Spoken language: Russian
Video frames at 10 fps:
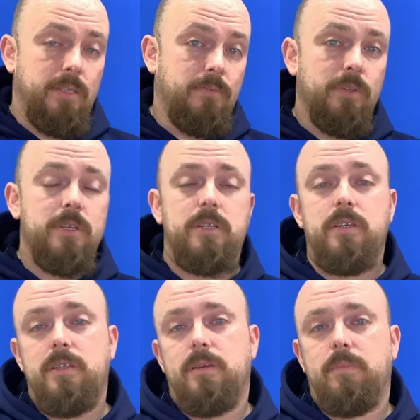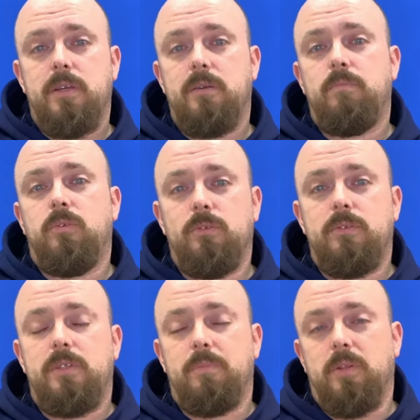Сегодняшней темой
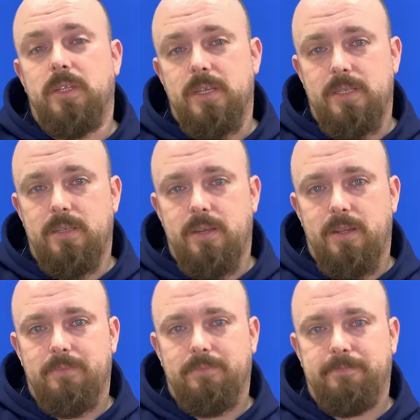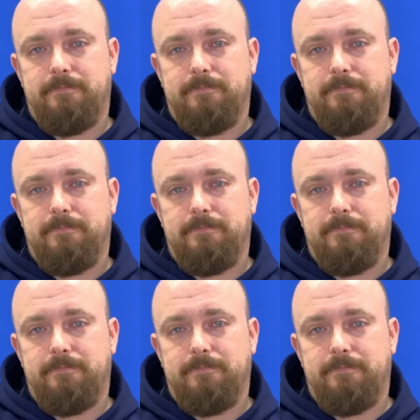будут теплоносители.